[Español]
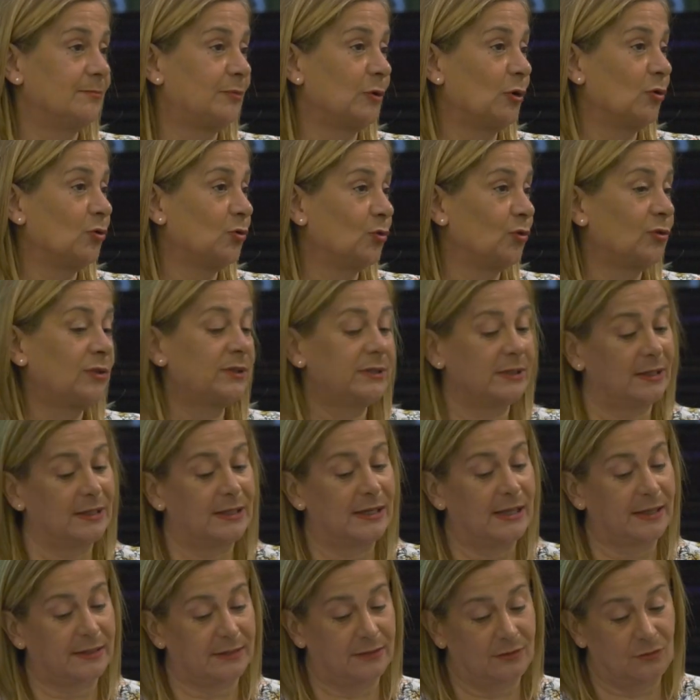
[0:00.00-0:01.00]
produce
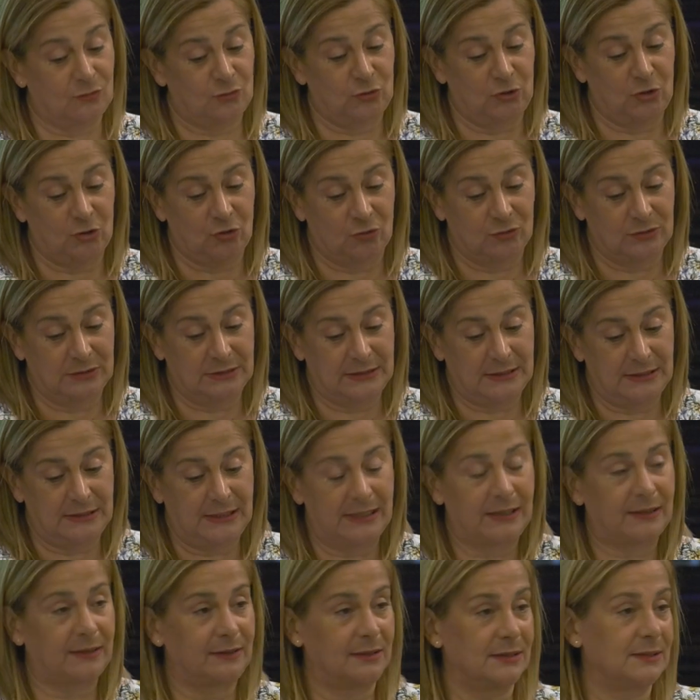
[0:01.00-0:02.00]
la reunión de
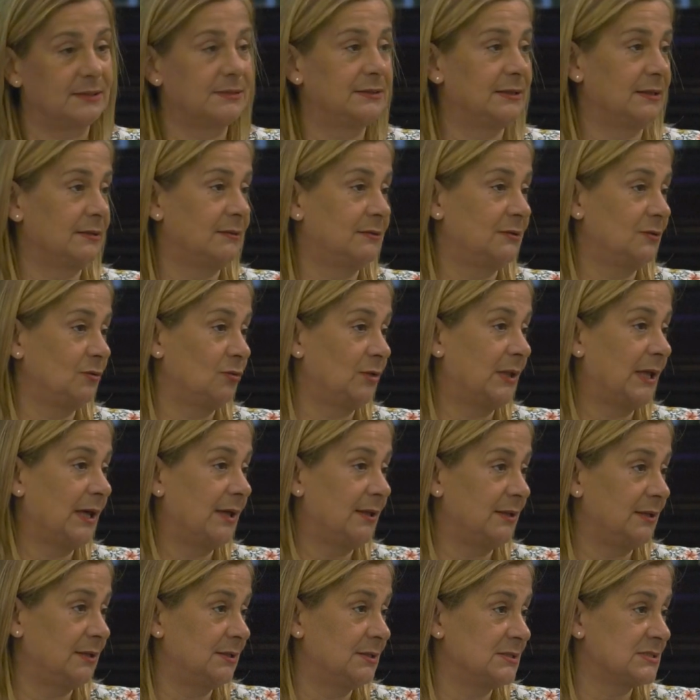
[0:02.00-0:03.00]
la red de
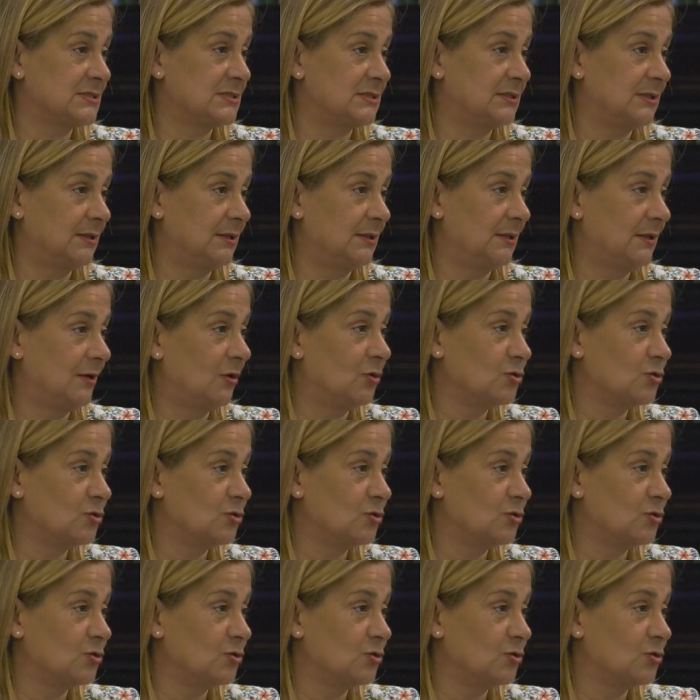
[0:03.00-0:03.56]
ciudades de